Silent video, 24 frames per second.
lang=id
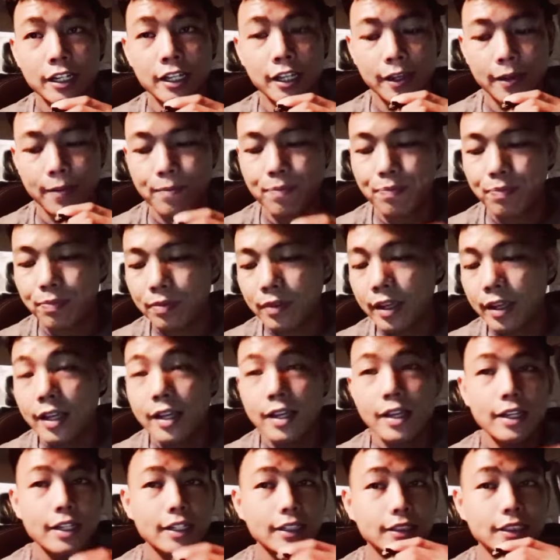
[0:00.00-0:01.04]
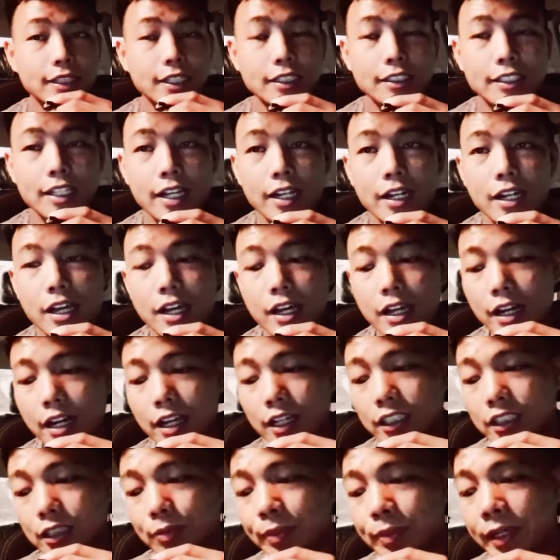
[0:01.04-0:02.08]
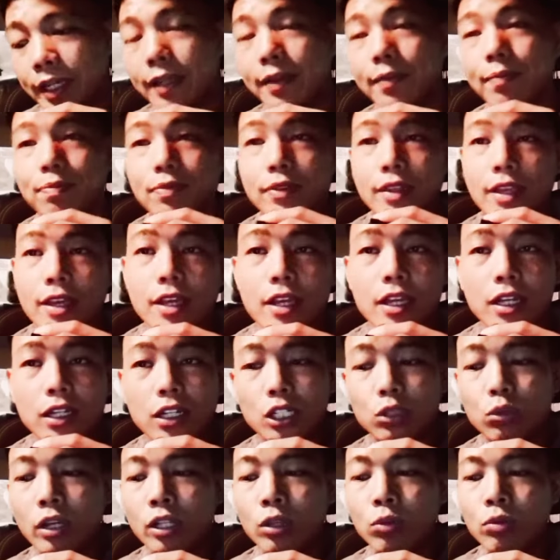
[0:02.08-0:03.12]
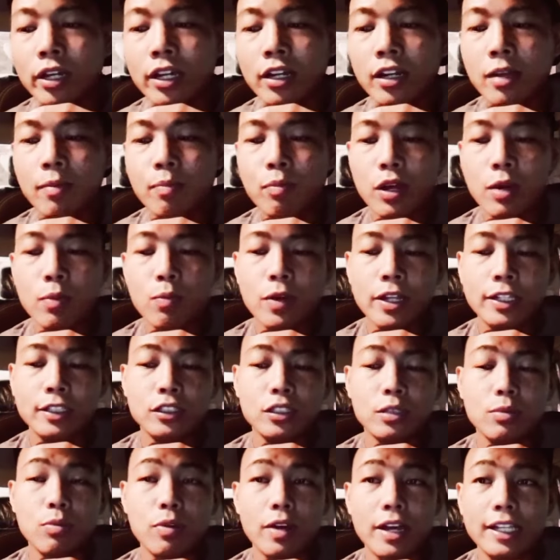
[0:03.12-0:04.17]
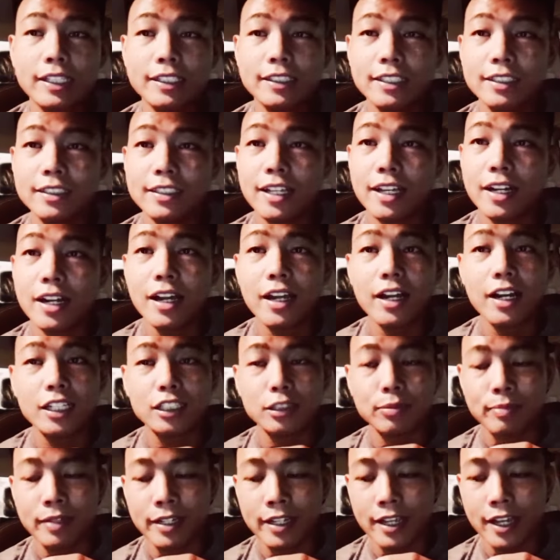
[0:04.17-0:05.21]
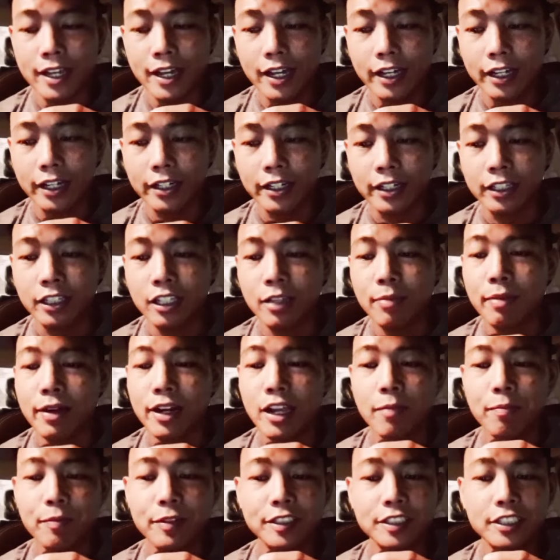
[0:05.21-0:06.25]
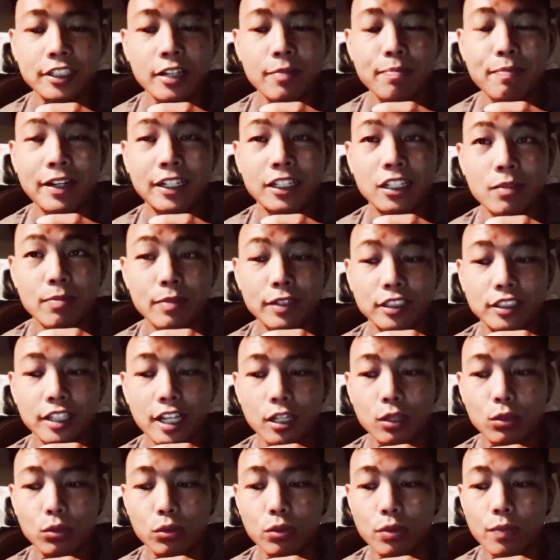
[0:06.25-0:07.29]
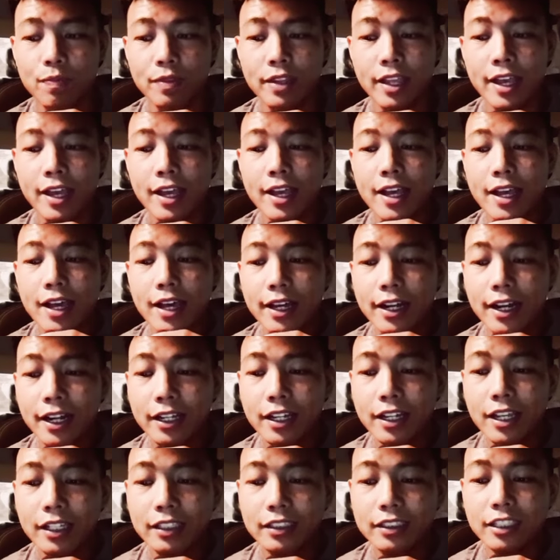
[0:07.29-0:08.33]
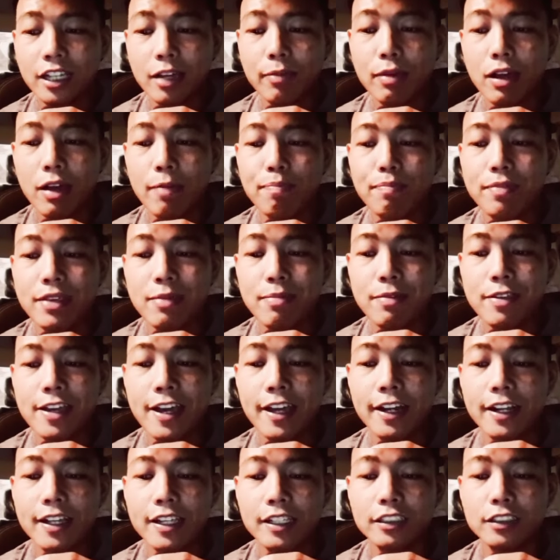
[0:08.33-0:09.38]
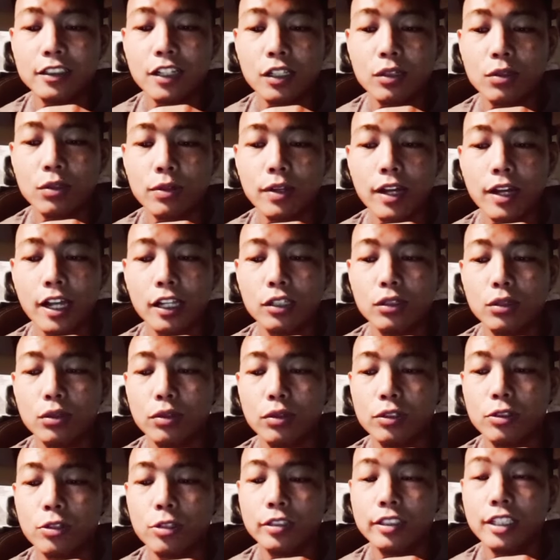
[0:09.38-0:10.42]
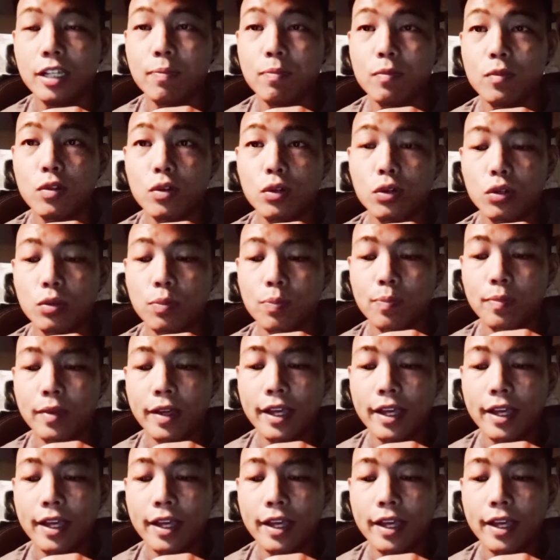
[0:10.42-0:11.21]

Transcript: ini secara rasmi. Nah tuan-tuan dan puan-puan semua, secara rasminya hari ini Timbalan Presiden Parti Bersatu Rakyat Sabah PBRS Datuk Atur Joseph Kurup